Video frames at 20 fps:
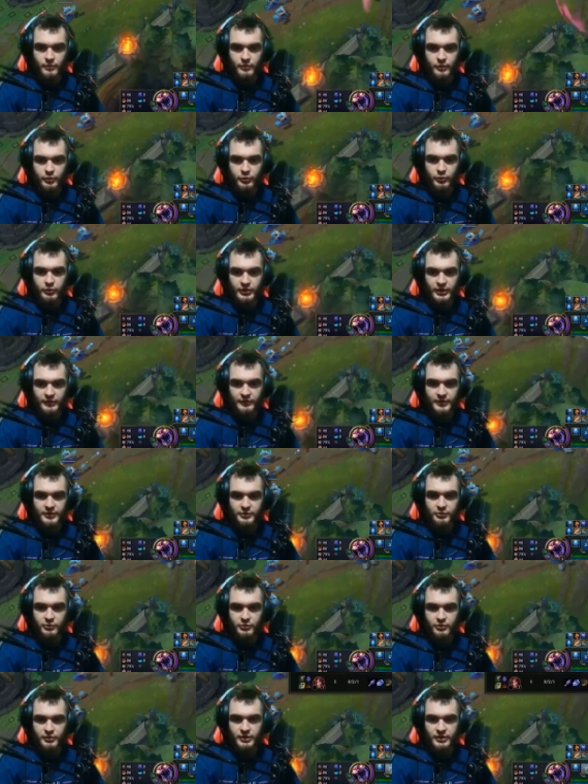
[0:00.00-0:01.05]
Kurde,
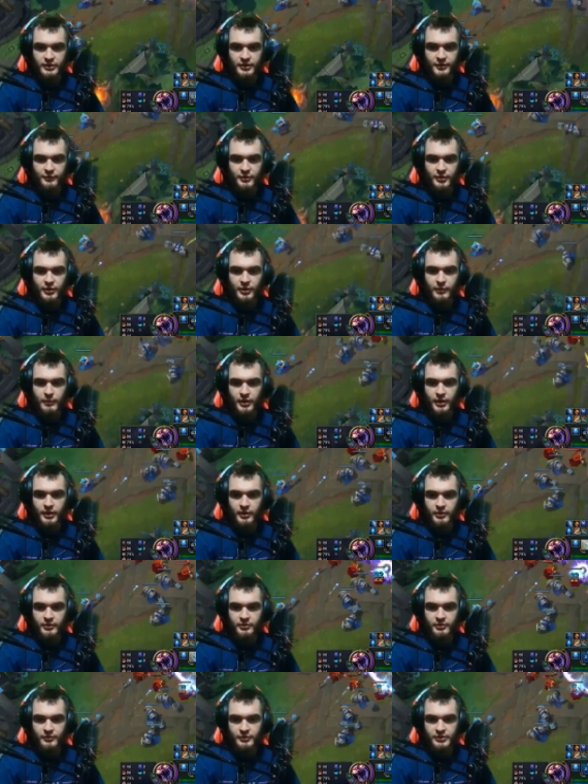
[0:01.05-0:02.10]
widzu, nie trafiłem, ale
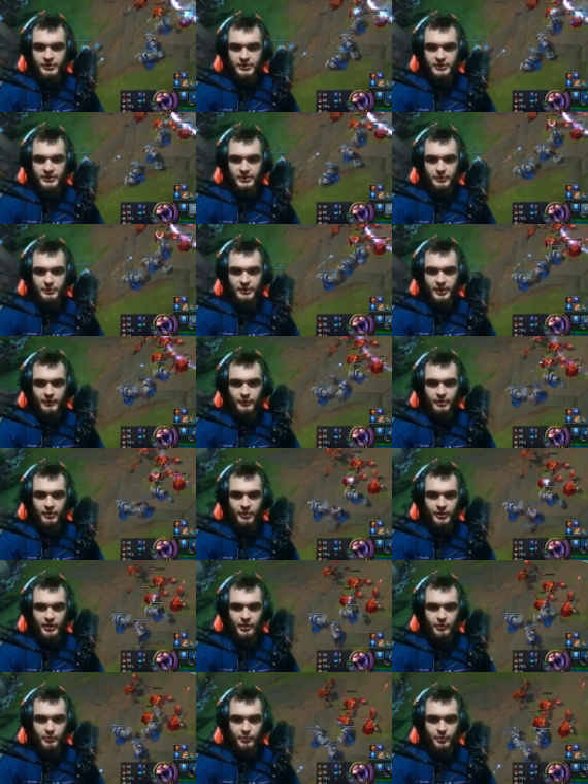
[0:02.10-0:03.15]
oczywiście zabijamy
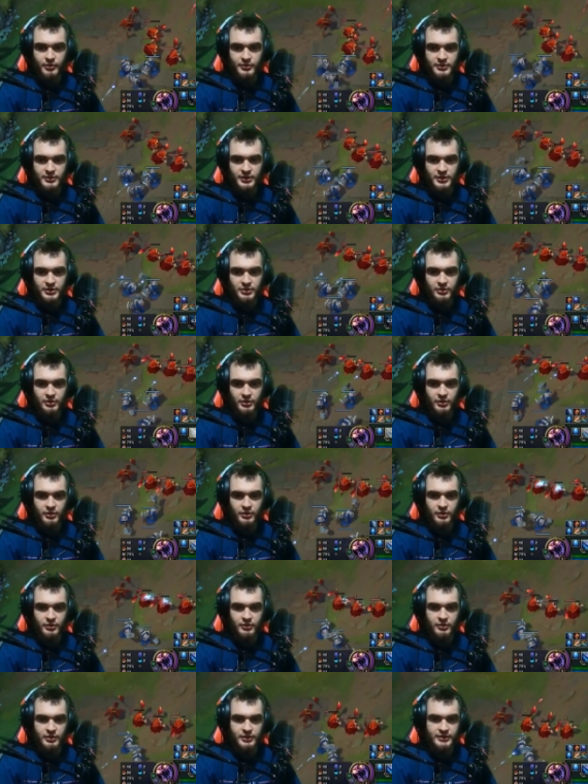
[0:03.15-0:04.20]
kolejną postać.
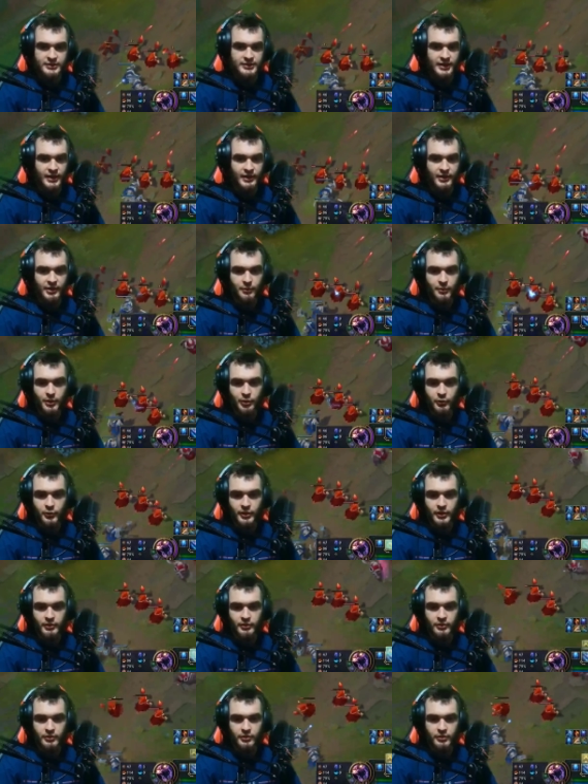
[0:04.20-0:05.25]
Ty, Skarner
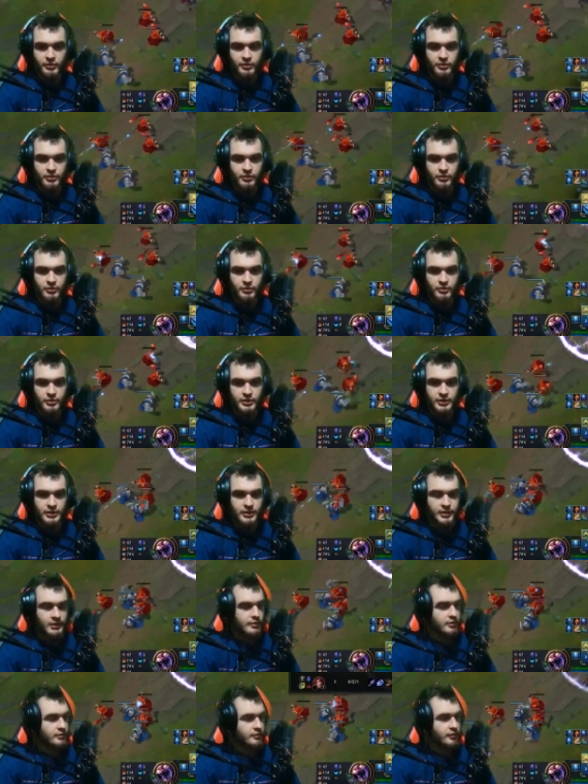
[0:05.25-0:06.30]
Broken.
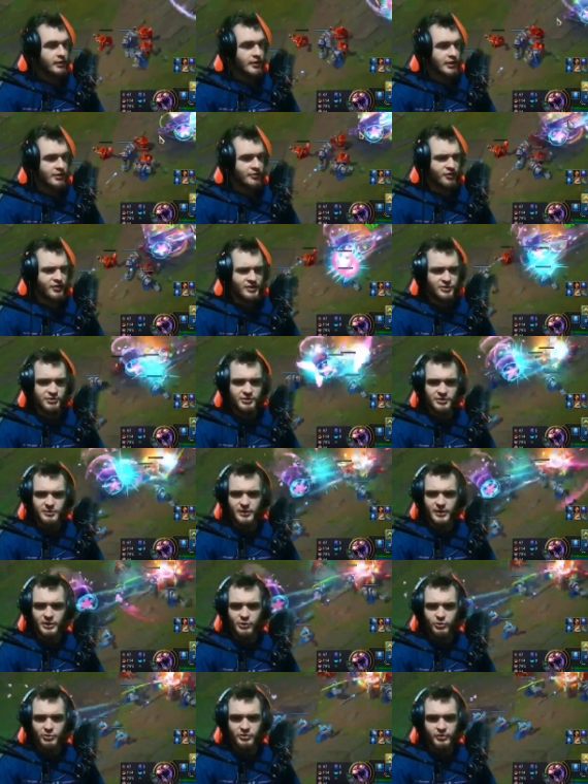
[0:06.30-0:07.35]
Ty, wej, weź to
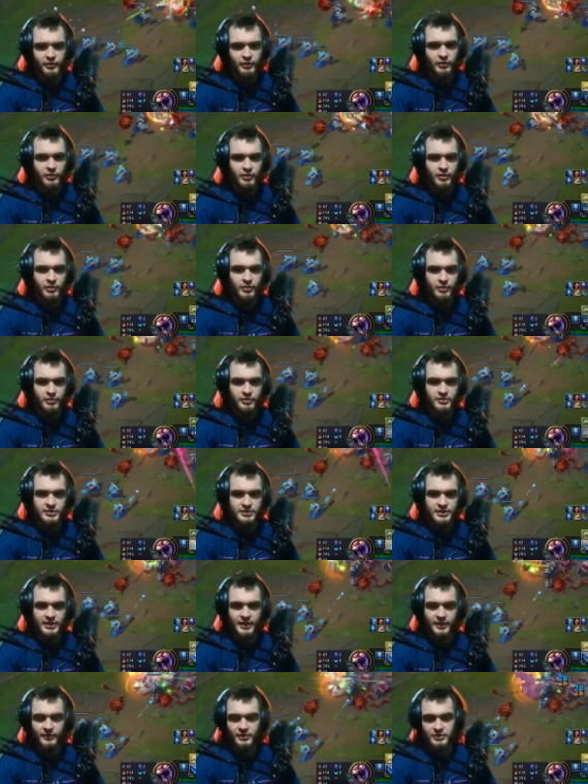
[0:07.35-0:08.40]
zmainuj, co?
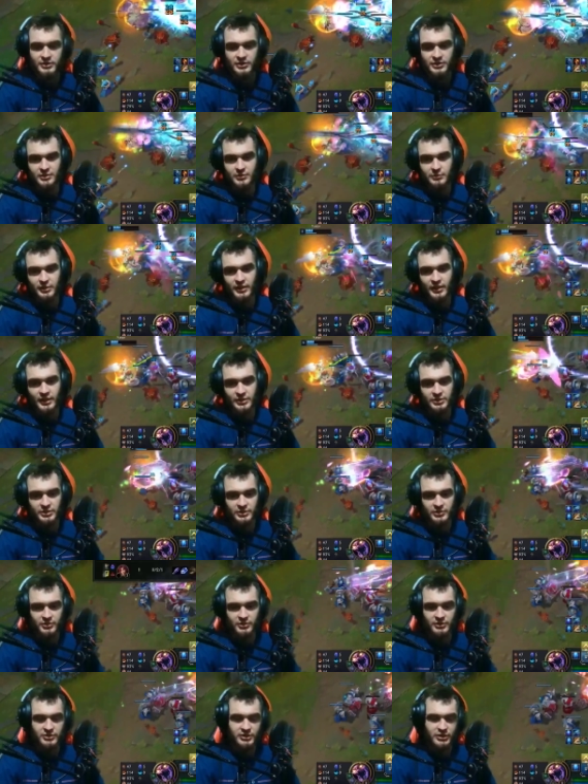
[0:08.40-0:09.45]
Zastanawiasz się, czym grać i
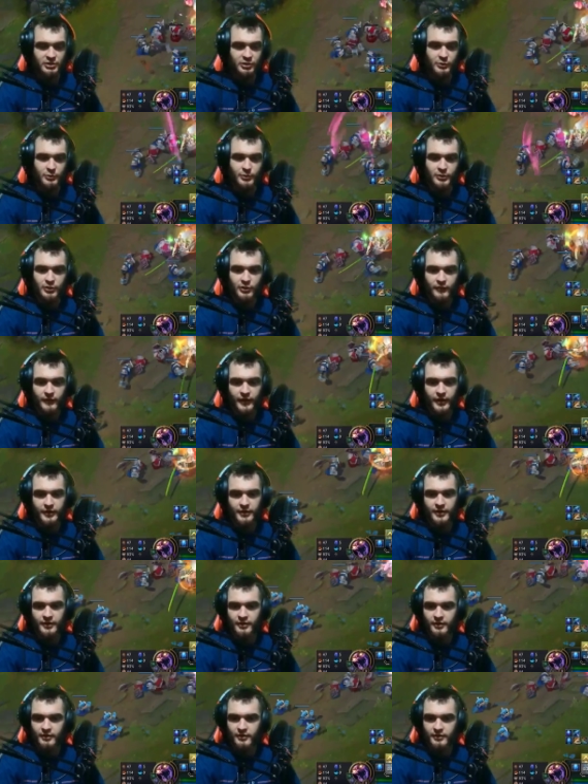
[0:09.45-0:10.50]
co jest rzadko pikowane?